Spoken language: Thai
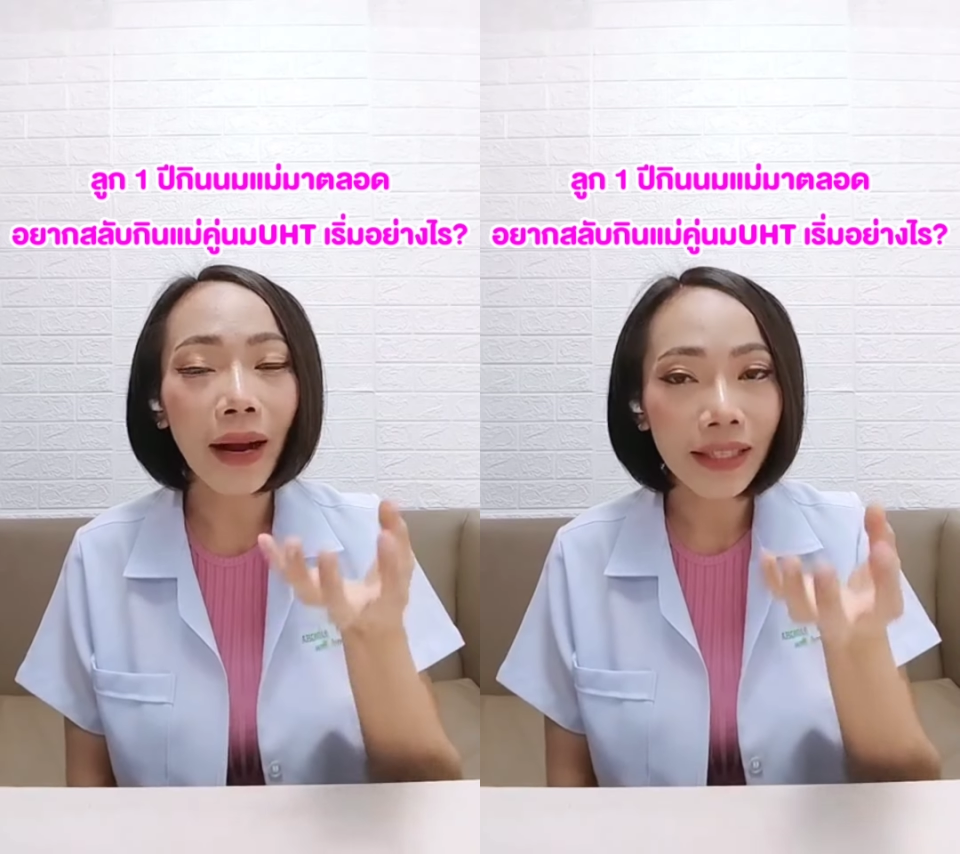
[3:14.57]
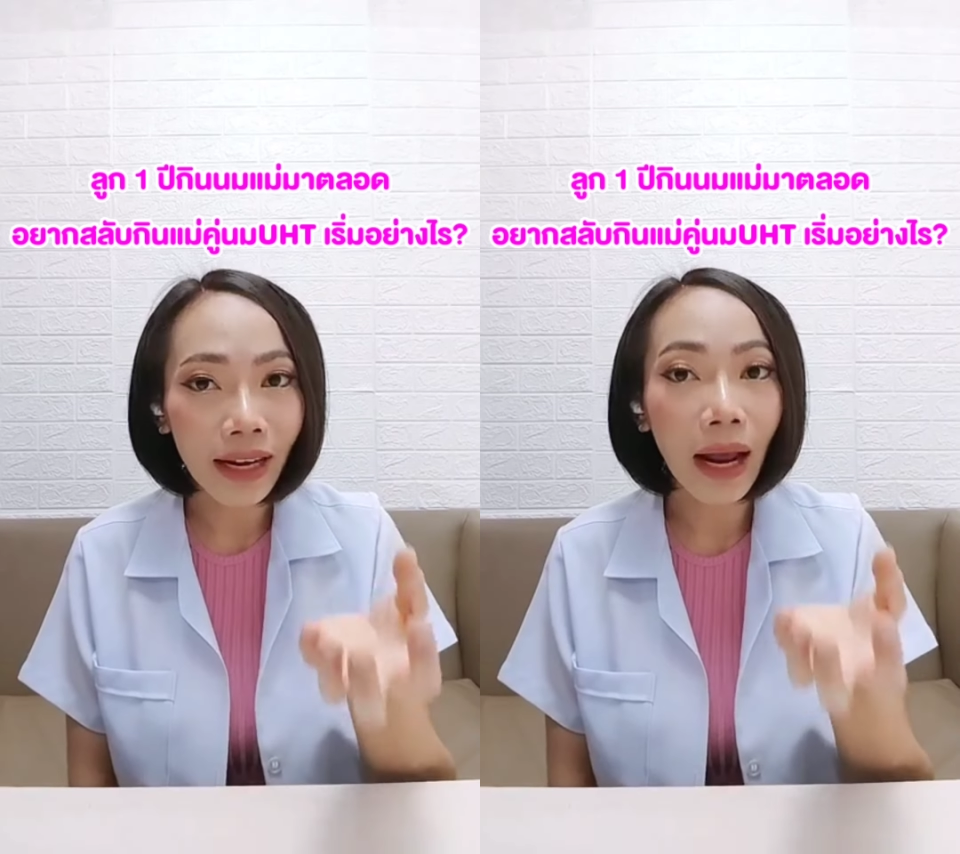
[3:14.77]

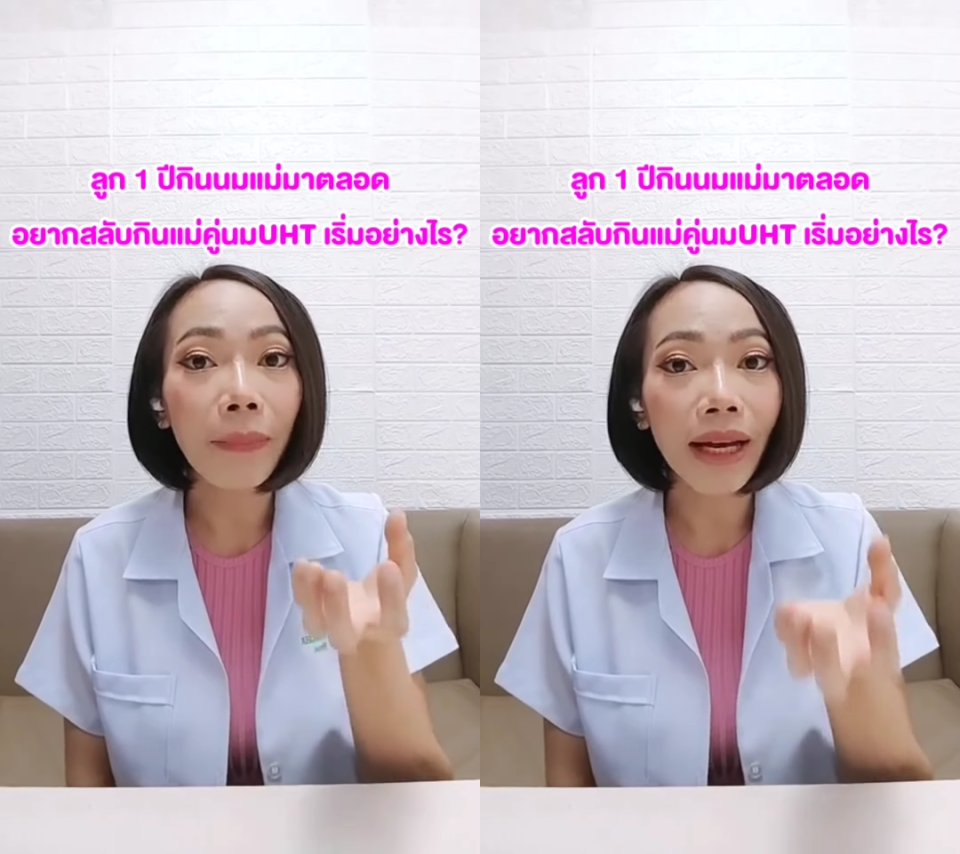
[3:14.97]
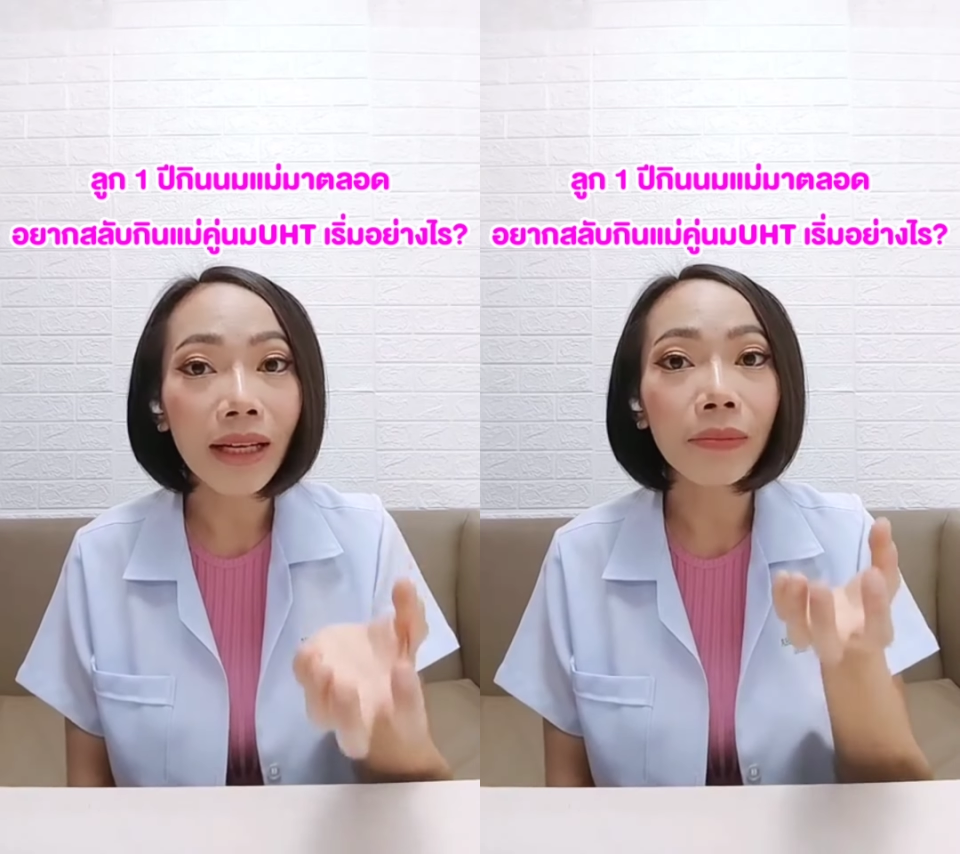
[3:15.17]
ภาชนะ
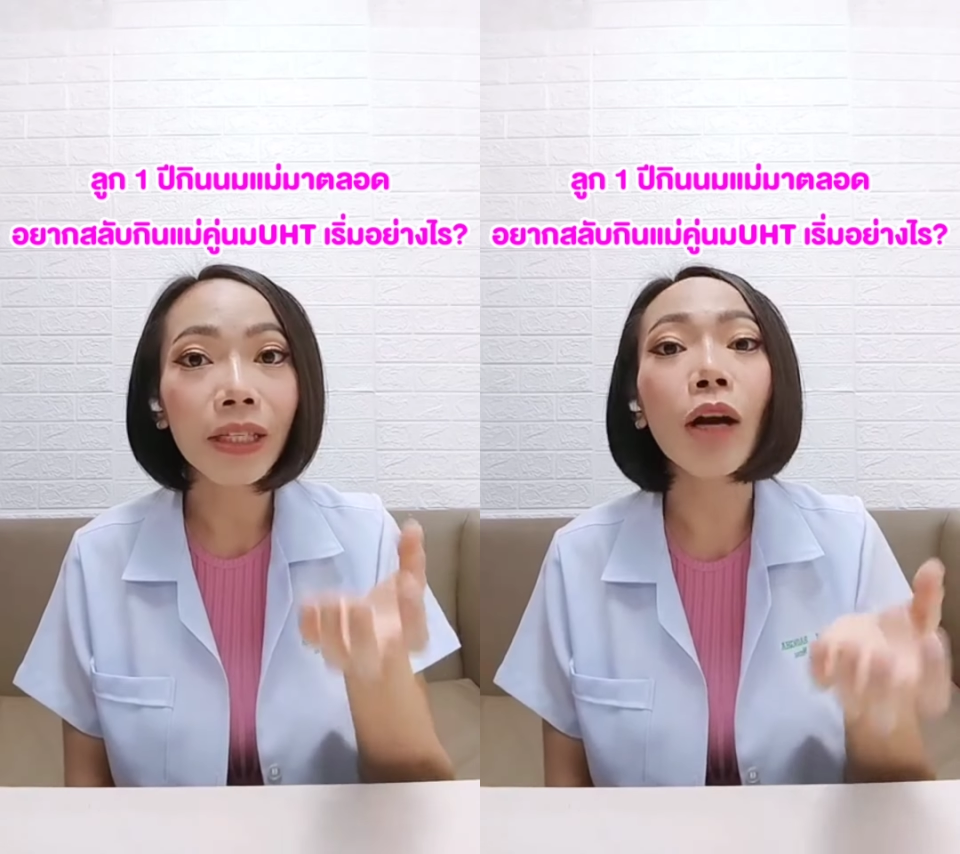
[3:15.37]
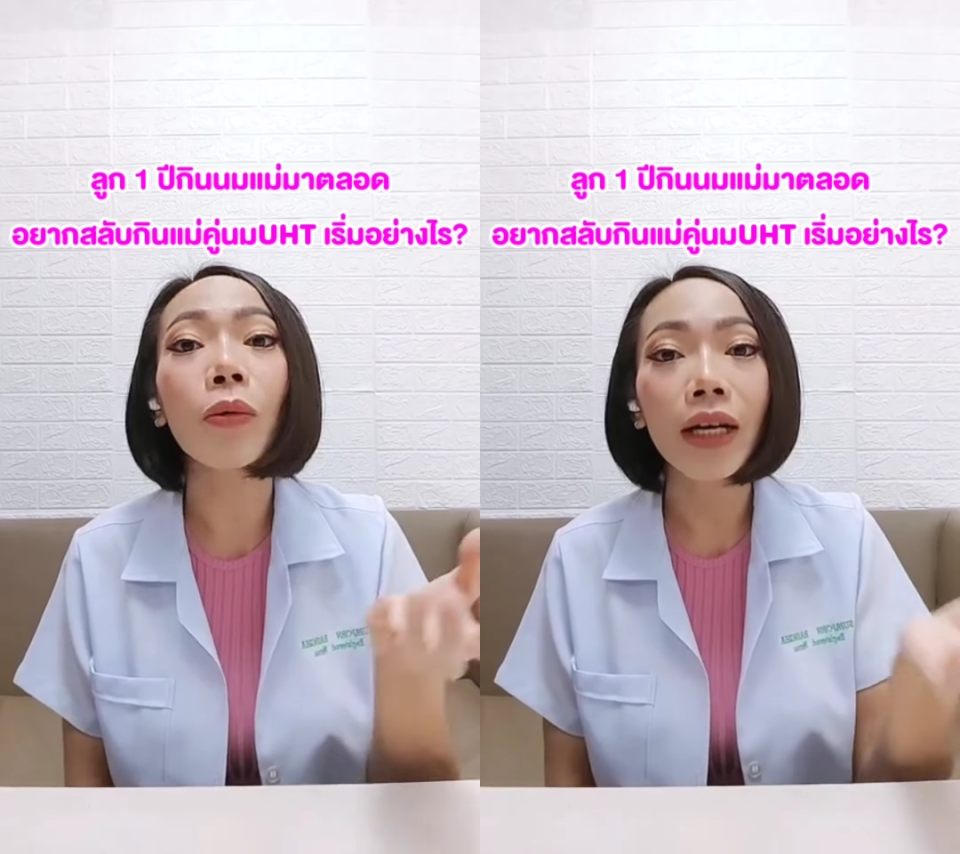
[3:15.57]
ใบเดิมที่เขา